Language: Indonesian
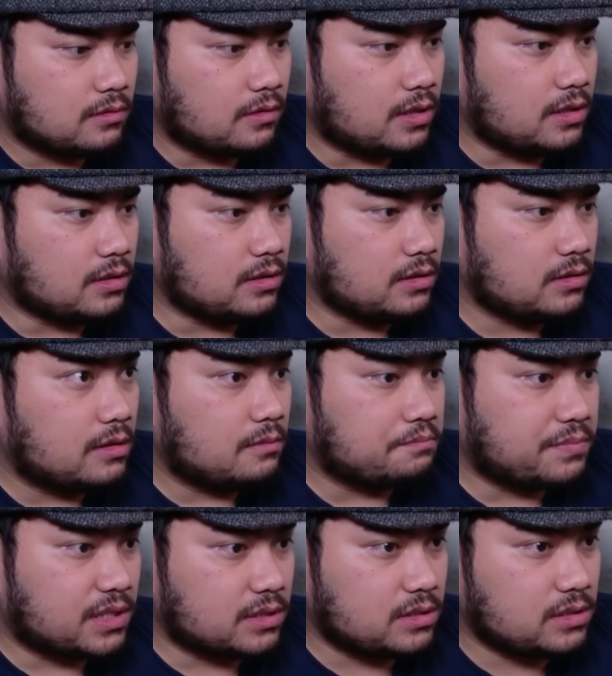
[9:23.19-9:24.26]
oh ada nih
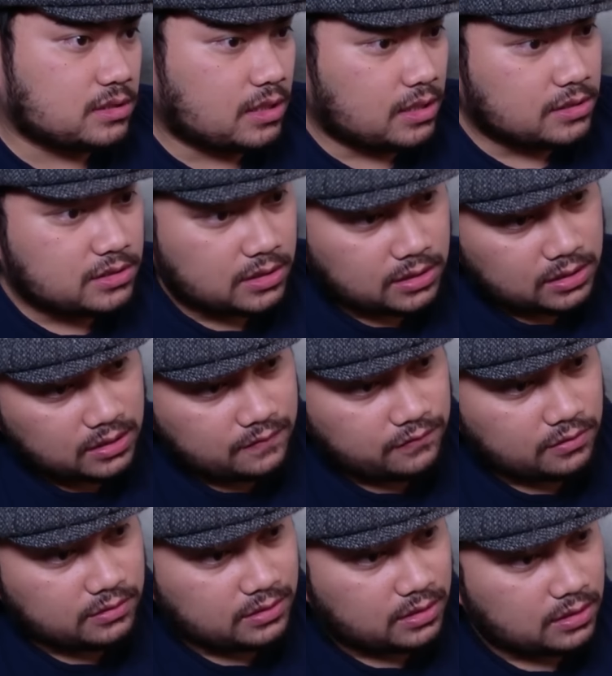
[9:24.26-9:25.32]
persis kayak Shangri-La
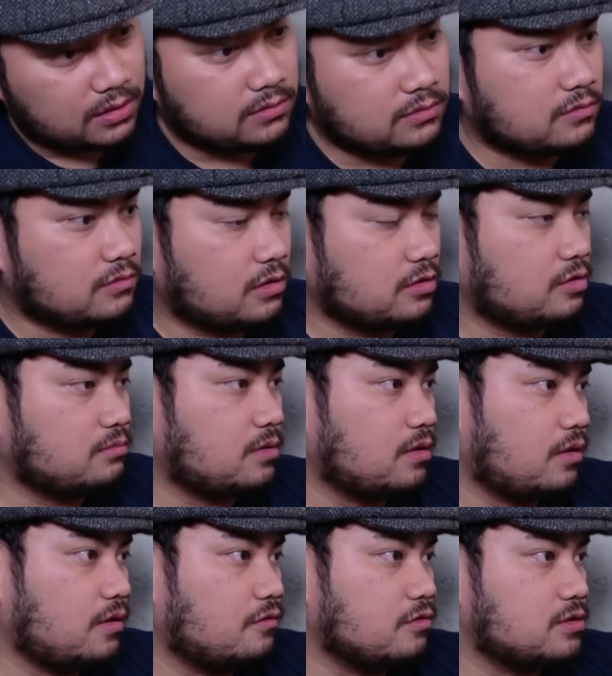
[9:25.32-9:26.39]
Frontier kan waktu
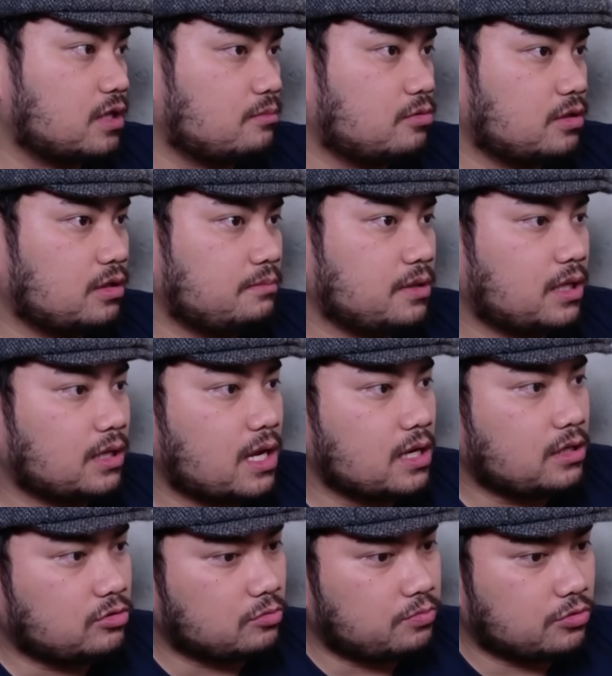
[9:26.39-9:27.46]
melawan Wozemon dibikin
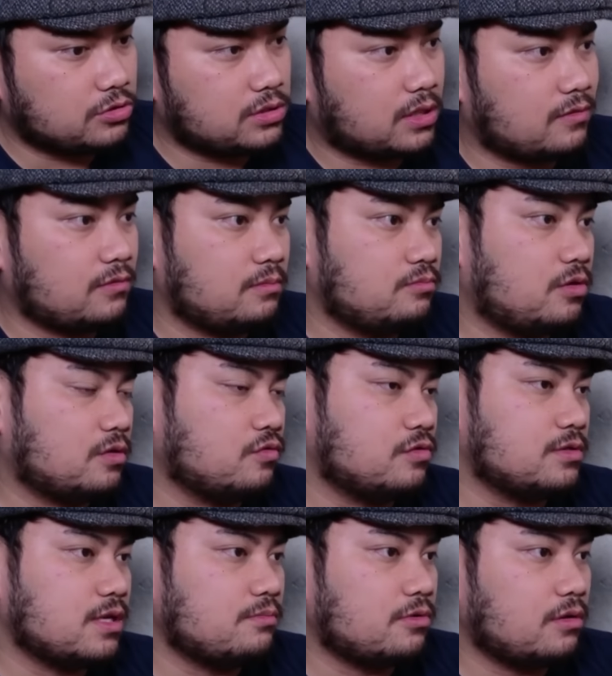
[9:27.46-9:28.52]
lagi tuh poster buat
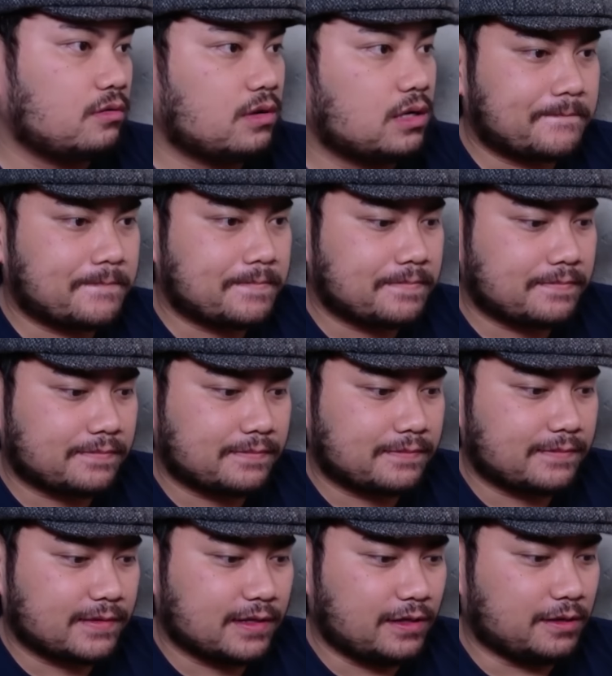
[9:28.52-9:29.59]
Wozemon doang
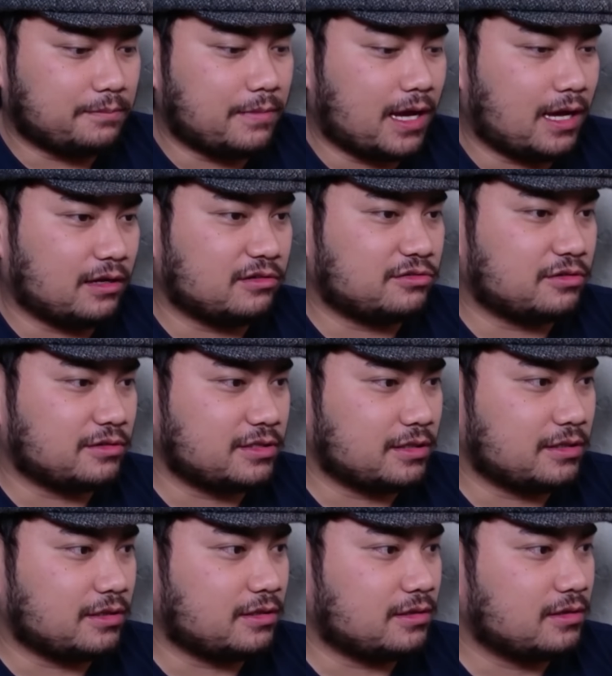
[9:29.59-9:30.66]
lihat bagus loh
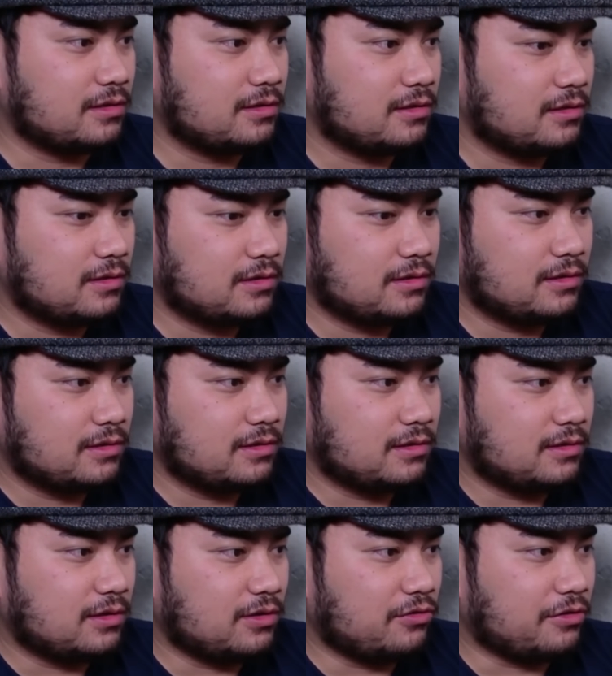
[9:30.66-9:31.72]
scene nih
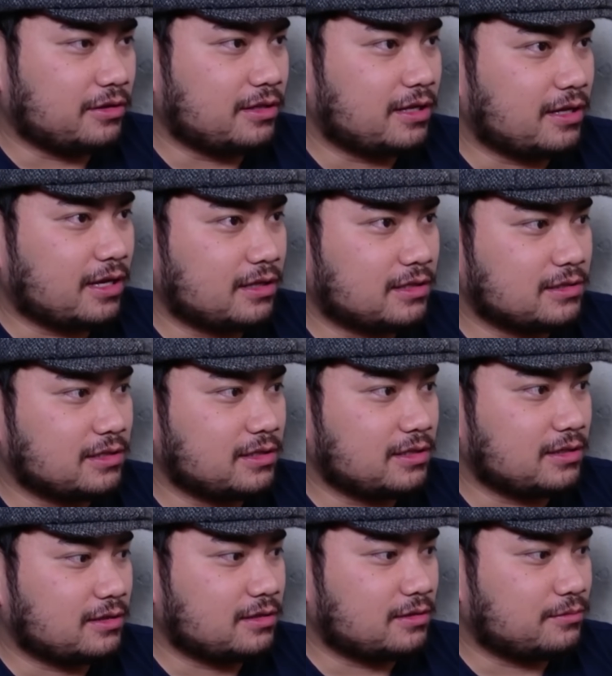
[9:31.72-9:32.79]
Lloyd dari atas
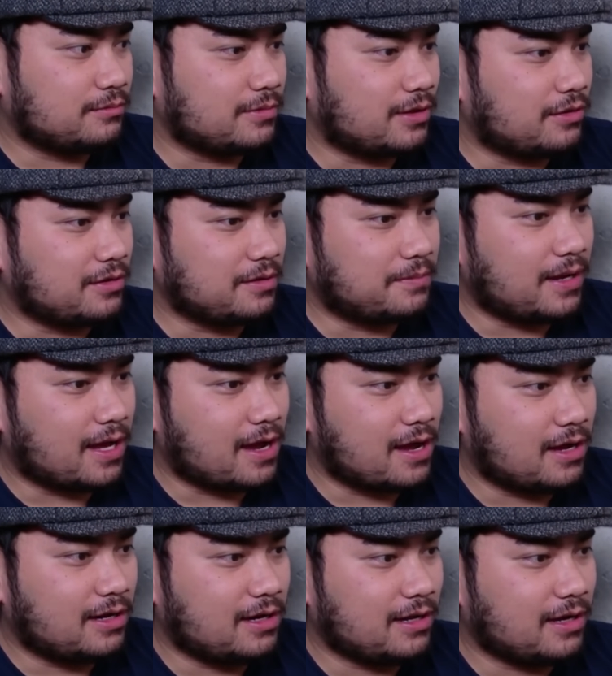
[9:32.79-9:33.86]
gini baru di
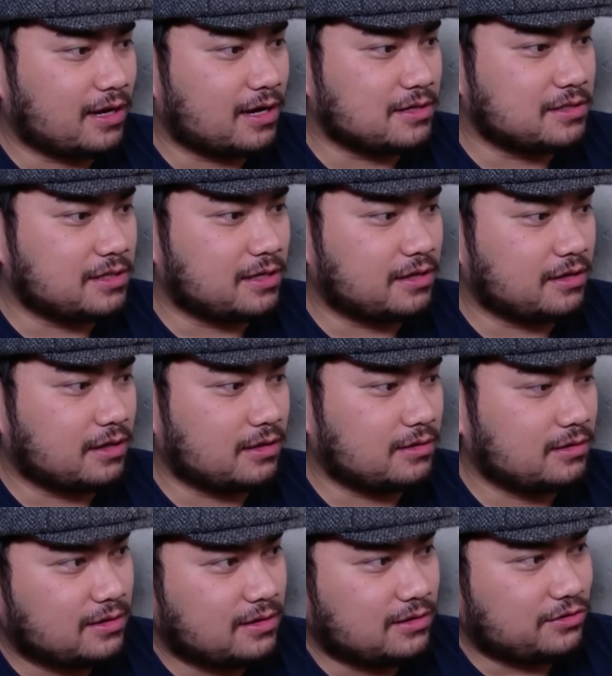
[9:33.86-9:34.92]
belakang ada lingkaran sihirnya
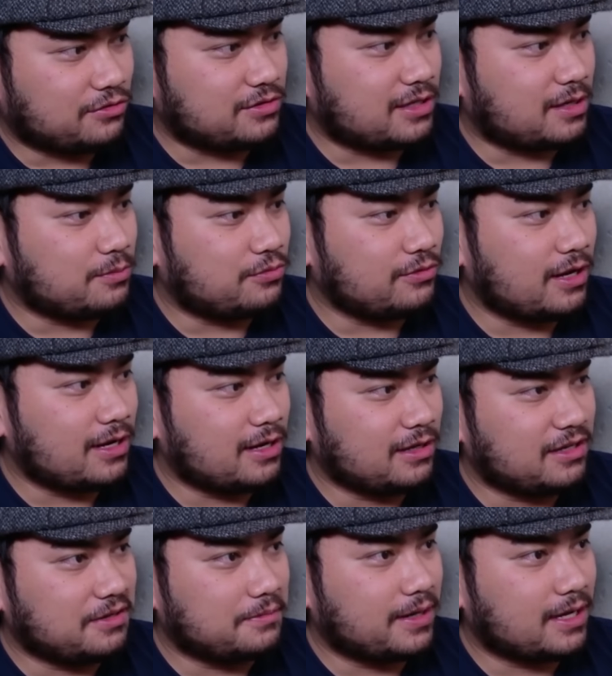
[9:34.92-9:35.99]
kan terus ada bulan
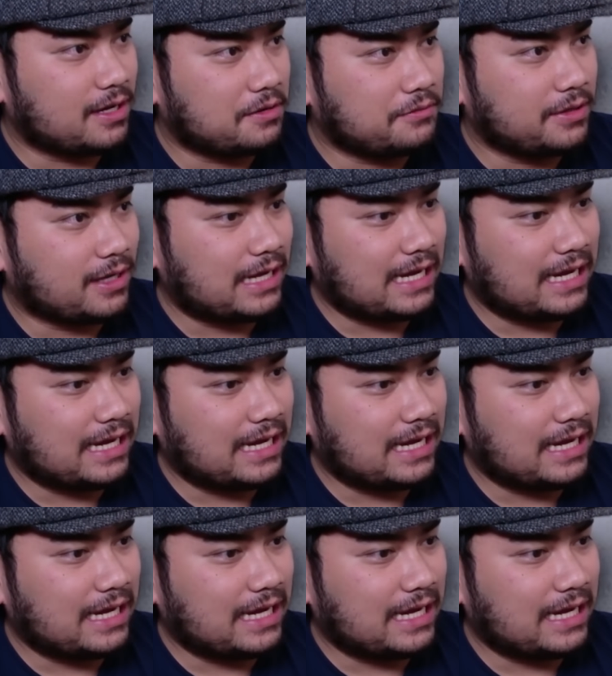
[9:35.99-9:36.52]
lagi di belakang wah